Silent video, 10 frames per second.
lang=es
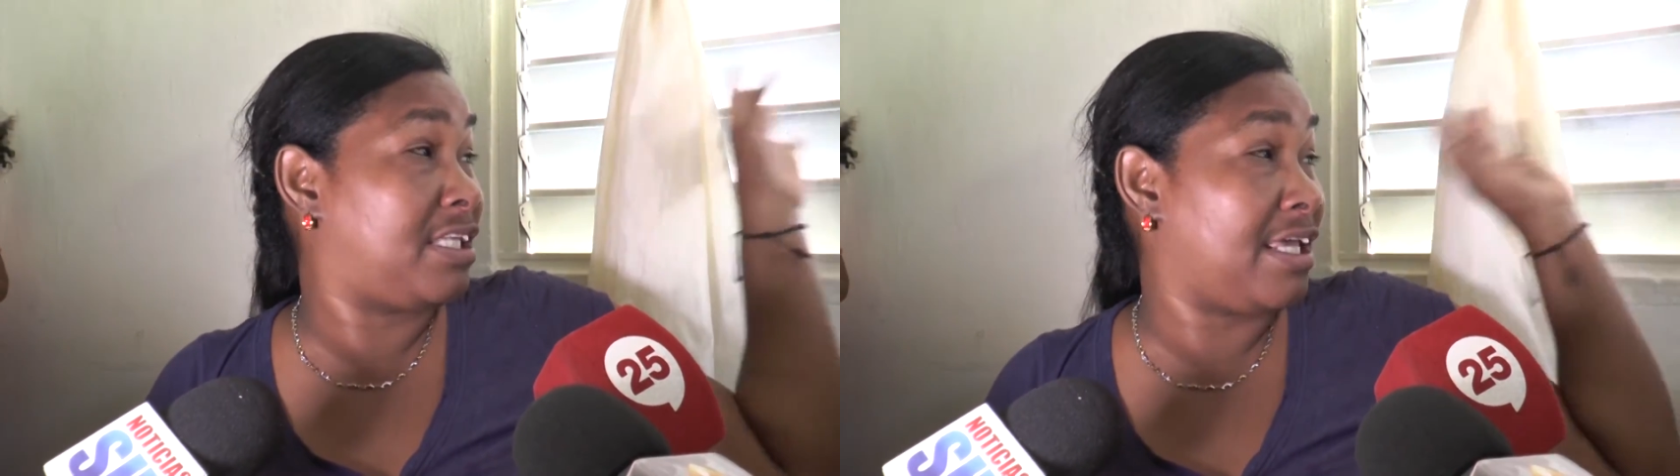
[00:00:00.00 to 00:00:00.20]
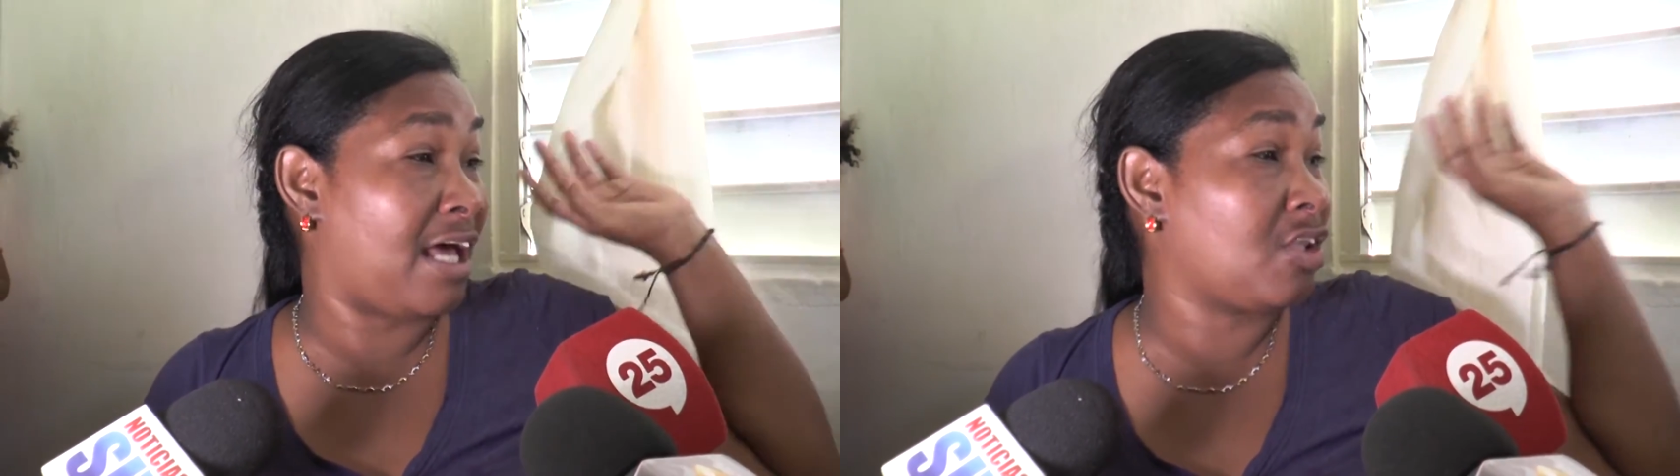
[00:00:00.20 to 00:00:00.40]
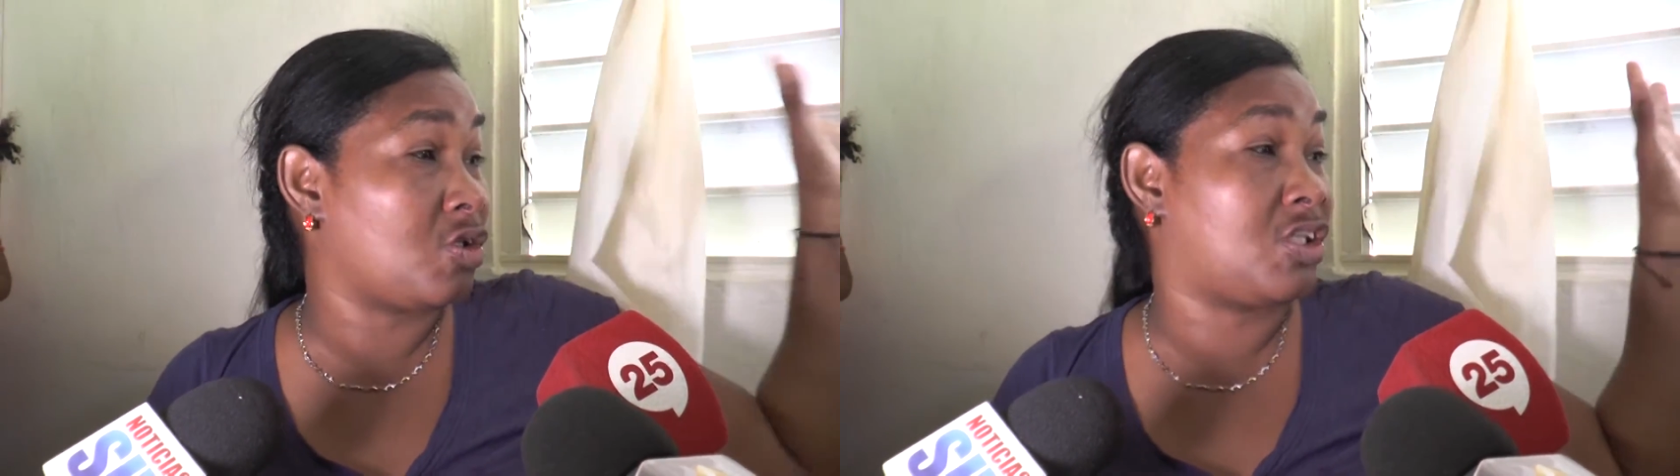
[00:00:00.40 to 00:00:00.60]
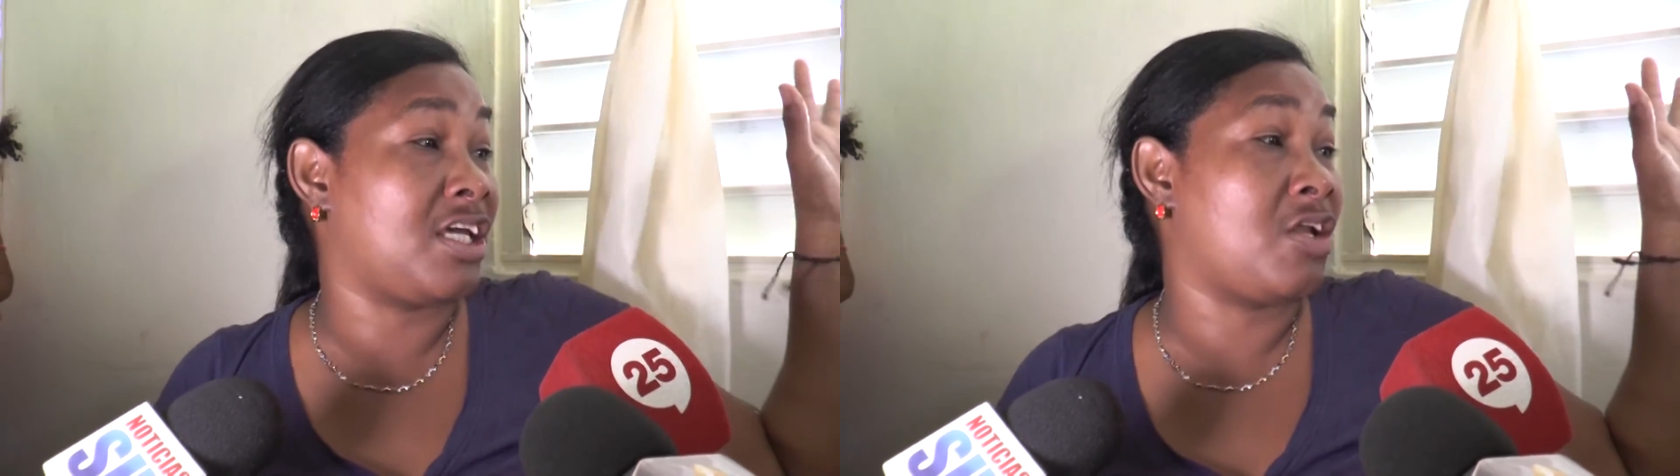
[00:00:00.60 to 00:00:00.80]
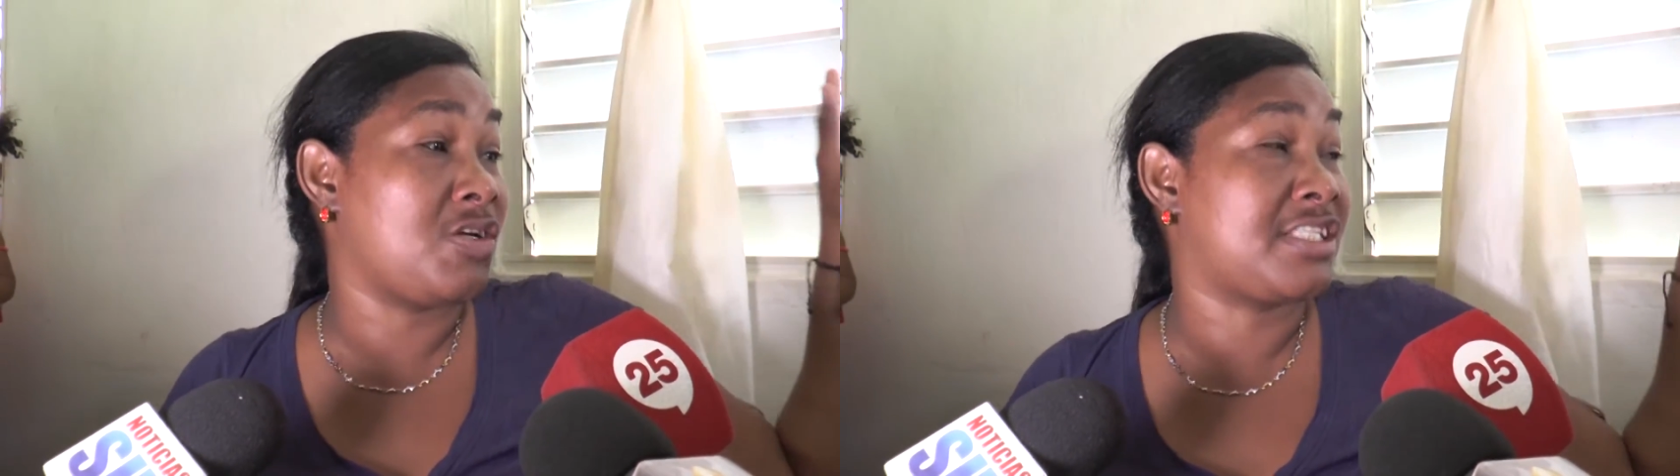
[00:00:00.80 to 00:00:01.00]
tirando
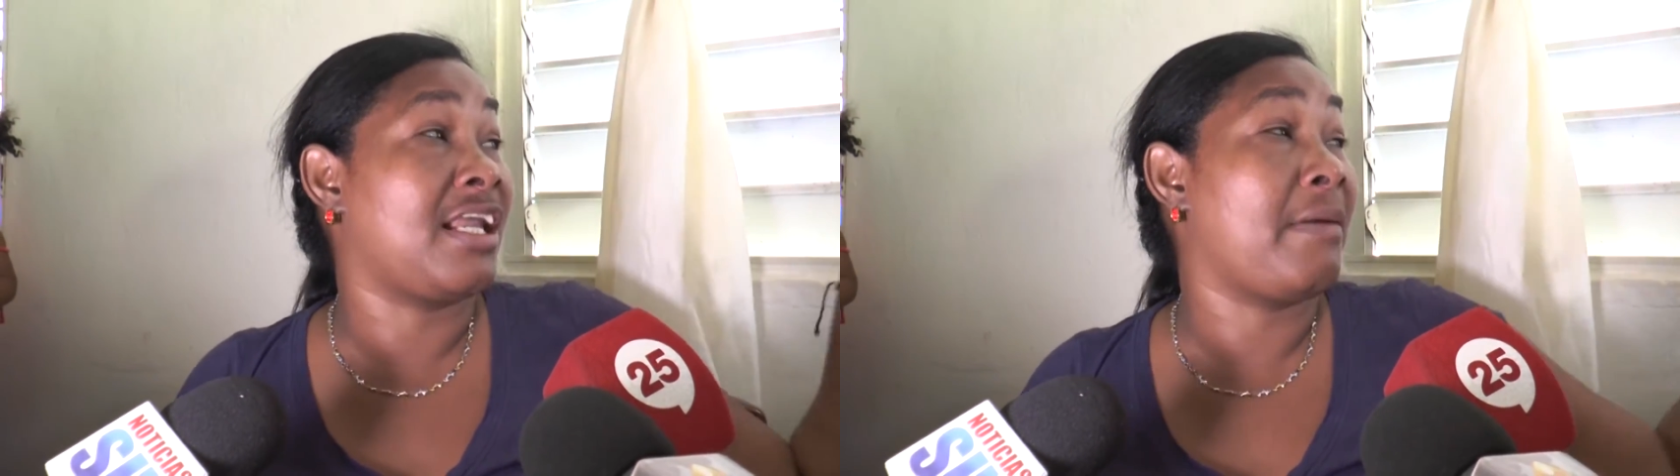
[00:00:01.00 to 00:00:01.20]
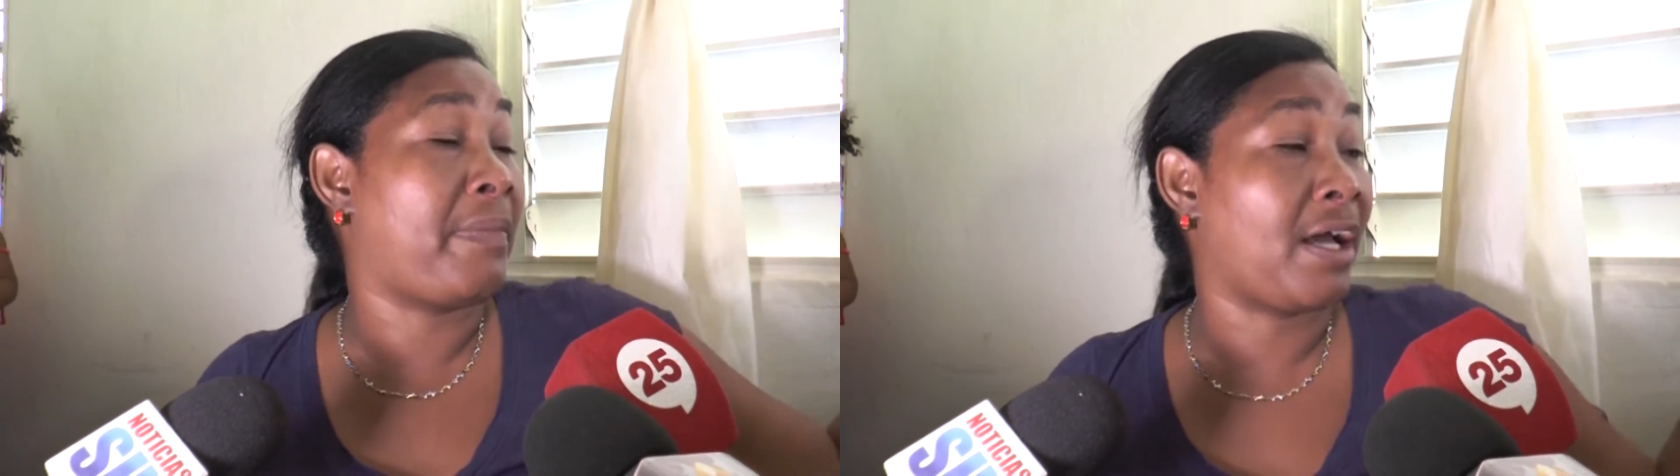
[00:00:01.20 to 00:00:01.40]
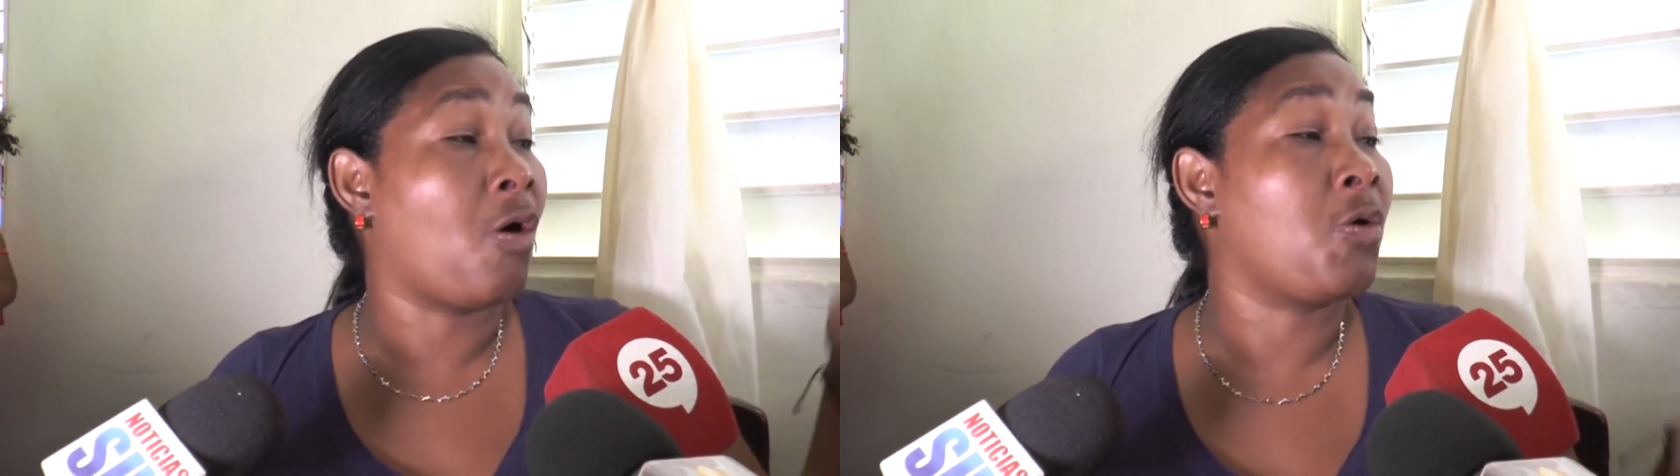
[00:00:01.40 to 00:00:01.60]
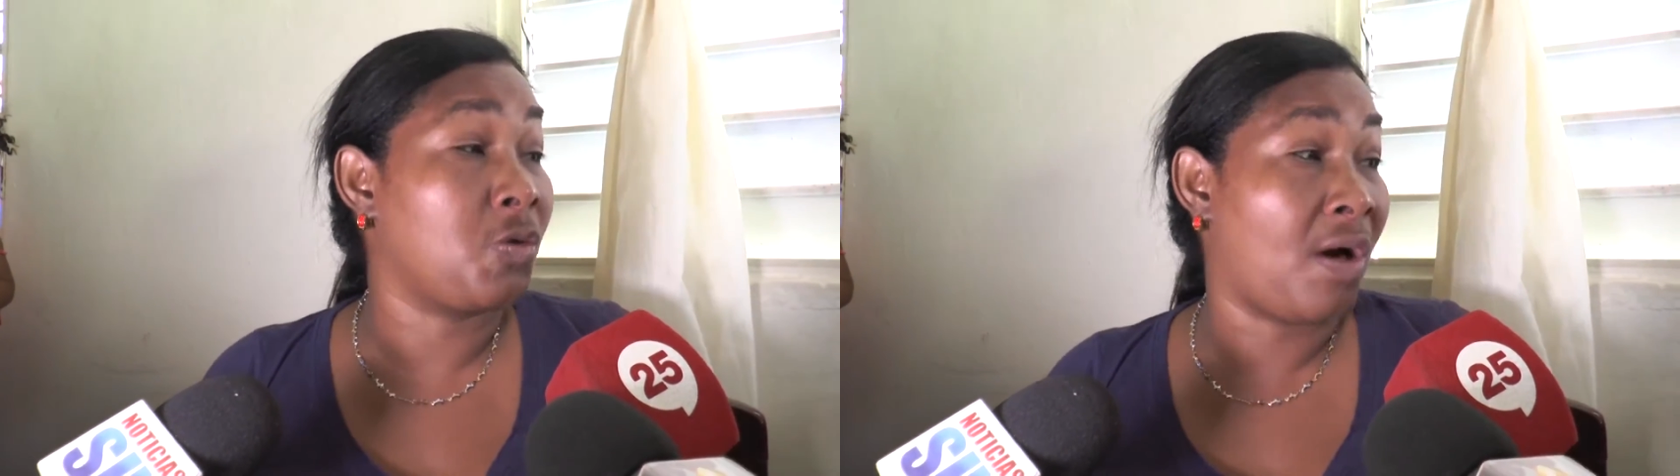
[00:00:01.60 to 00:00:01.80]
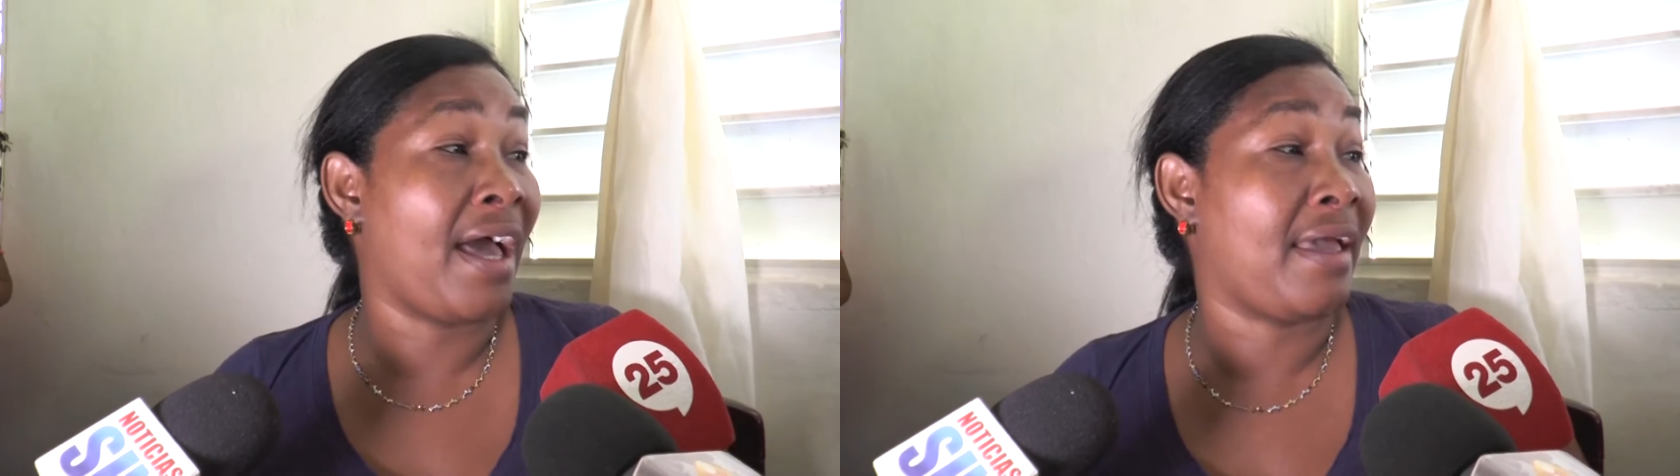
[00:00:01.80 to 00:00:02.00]
tiros y se le pegó
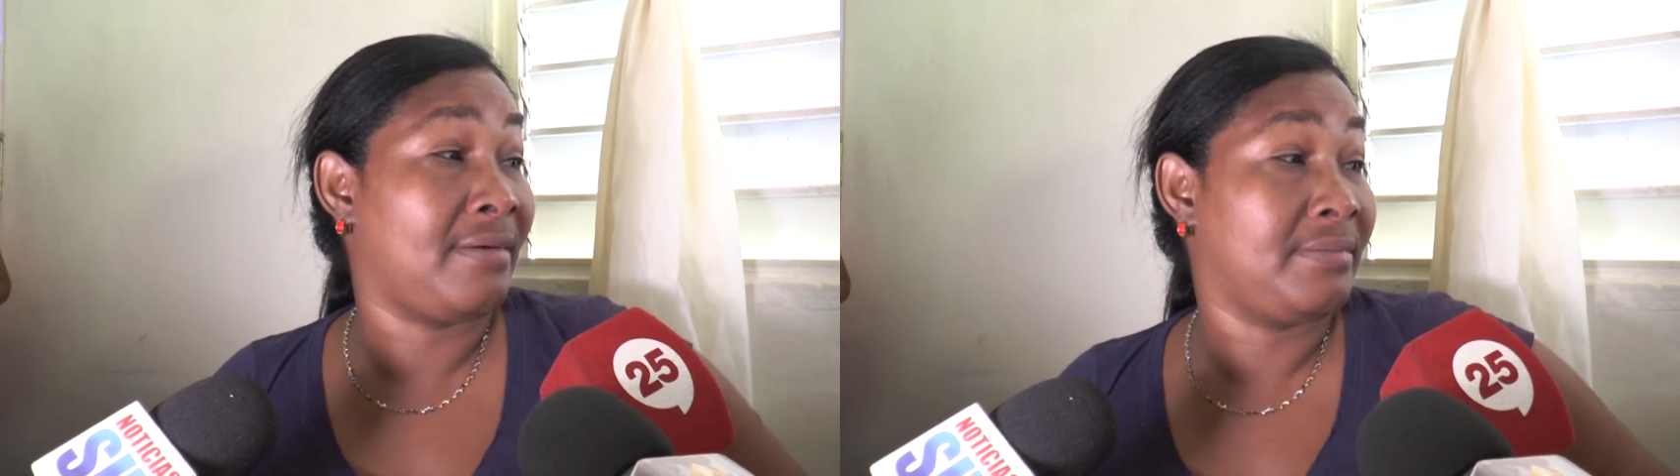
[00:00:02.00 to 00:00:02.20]
uno a él.